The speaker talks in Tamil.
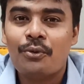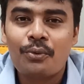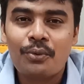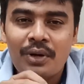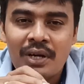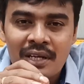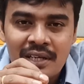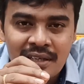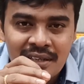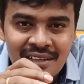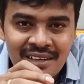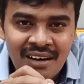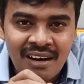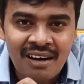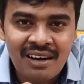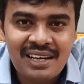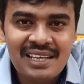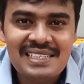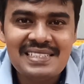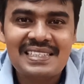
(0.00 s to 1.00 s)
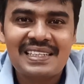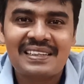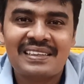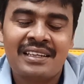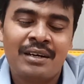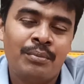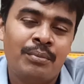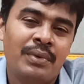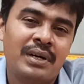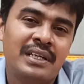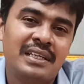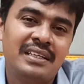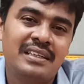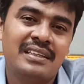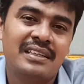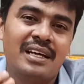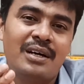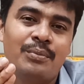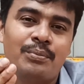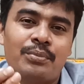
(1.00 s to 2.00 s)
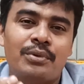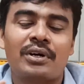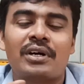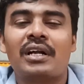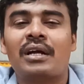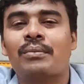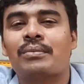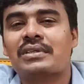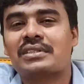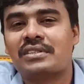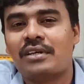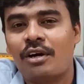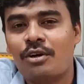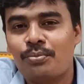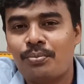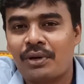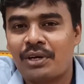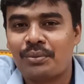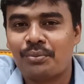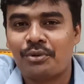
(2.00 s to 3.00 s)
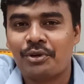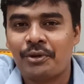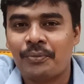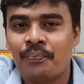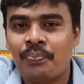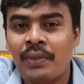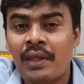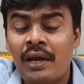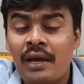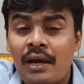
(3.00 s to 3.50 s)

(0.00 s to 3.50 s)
உங்களுக்கு நாலேஜ் இருந்தால் மட்டும்தான் ப்ரோக்ராமை சால்வ் பண்ண முடியும்